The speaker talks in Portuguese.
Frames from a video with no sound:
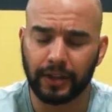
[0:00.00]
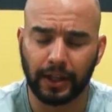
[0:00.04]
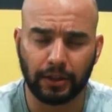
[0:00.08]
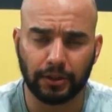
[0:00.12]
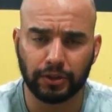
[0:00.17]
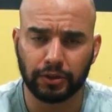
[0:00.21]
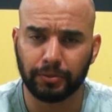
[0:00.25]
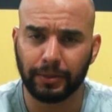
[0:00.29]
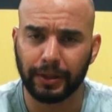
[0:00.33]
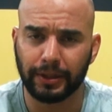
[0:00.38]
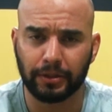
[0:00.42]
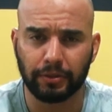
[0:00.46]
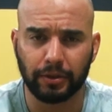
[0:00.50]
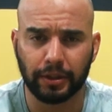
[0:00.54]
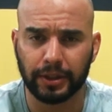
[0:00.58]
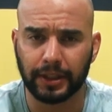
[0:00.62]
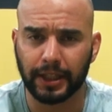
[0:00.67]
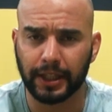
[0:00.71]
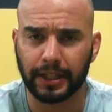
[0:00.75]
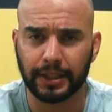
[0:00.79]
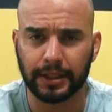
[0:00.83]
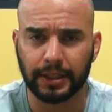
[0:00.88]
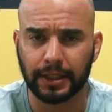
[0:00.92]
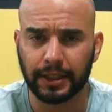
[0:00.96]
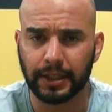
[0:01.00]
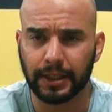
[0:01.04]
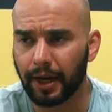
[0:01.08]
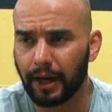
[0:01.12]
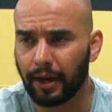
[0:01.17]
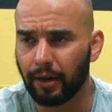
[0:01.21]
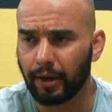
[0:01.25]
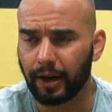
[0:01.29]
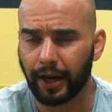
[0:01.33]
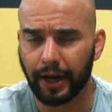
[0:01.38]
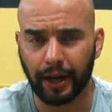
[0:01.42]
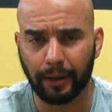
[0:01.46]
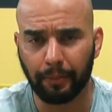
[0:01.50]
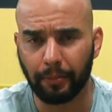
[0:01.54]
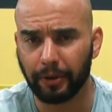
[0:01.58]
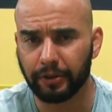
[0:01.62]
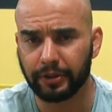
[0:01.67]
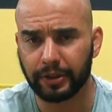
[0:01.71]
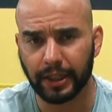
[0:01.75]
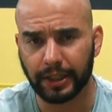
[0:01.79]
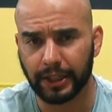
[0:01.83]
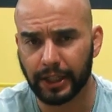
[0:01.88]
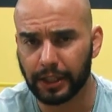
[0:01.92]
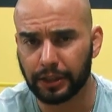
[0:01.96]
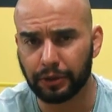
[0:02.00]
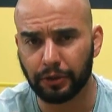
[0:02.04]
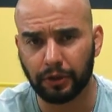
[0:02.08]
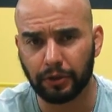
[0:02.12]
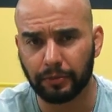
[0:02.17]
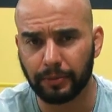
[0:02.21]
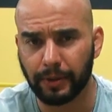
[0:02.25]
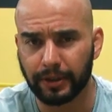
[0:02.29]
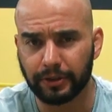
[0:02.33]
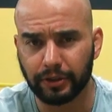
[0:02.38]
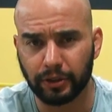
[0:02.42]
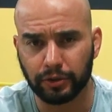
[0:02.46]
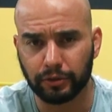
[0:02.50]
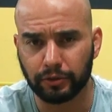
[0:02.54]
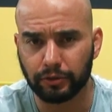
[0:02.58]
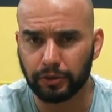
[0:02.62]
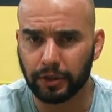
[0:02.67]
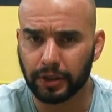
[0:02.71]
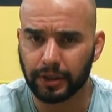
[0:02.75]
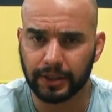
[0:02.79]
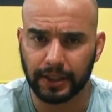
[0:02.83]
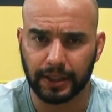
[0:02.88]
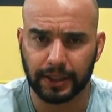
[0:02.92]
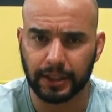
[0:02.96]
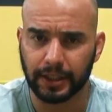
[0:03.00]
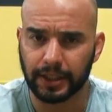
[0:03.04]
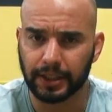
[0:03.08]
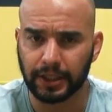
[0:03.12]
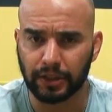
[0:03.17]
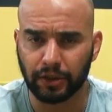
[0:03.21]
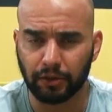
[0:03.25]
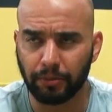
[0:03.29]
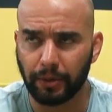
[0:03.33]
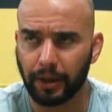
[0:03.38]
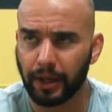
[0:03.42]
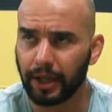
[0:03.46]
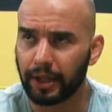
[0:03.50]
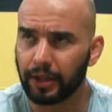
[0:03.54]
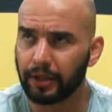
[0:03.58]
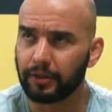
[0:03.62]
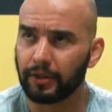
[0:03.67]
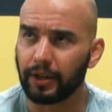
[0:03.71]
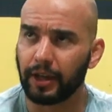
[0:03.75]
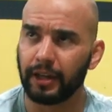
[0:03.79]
Saco de 1,80m, ah, o cara pode ter até 2 metros de altura que tá treinando bem.